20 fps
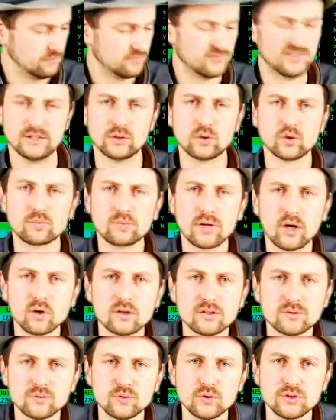Windows
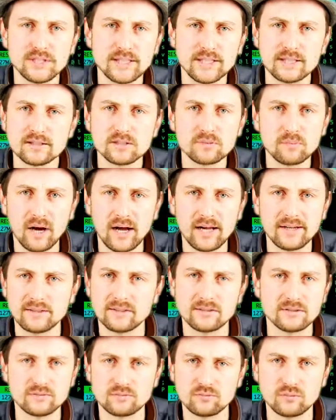braucht gefühlt jedes Mal
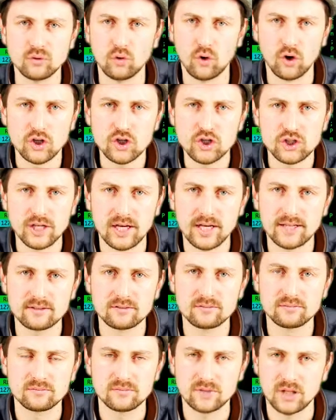einen
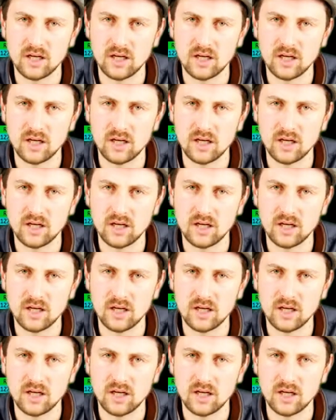Neustart.